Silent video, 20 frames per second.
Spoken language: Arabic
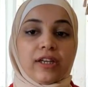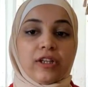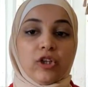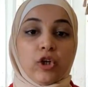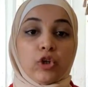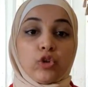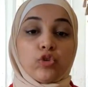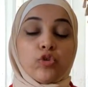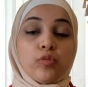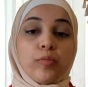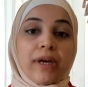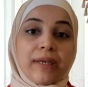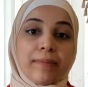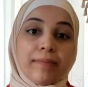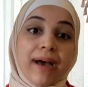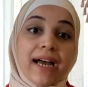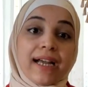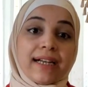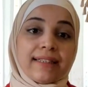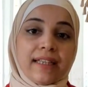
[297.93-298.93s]
يحطوا مي
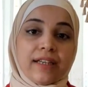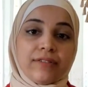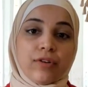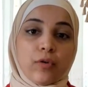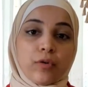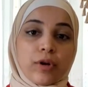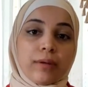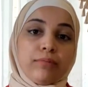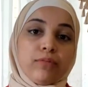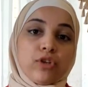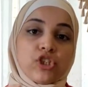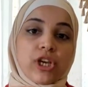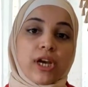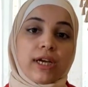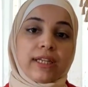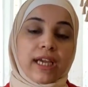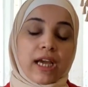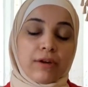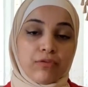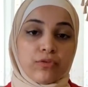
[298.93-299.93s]
بارده فورا
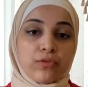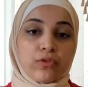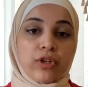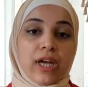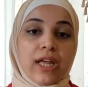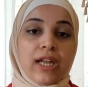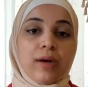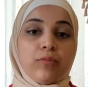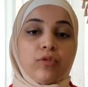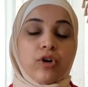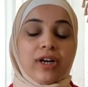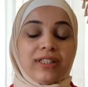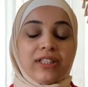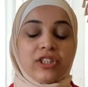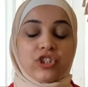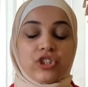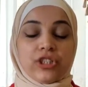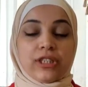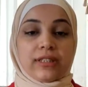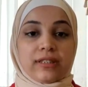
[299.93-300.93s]
مشان يخففوا الالم وهذا
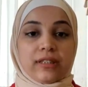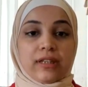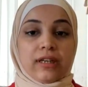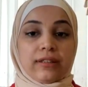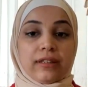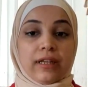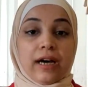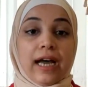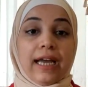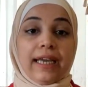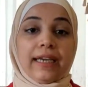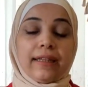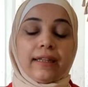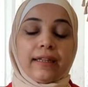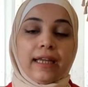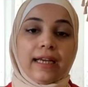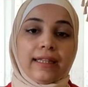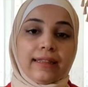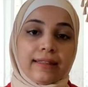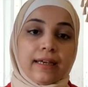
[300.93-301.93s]
الشيء كثير خطا
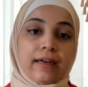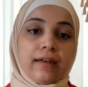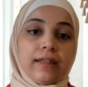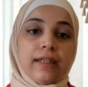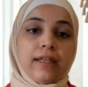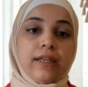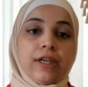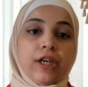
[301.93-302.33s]
احيانا حتى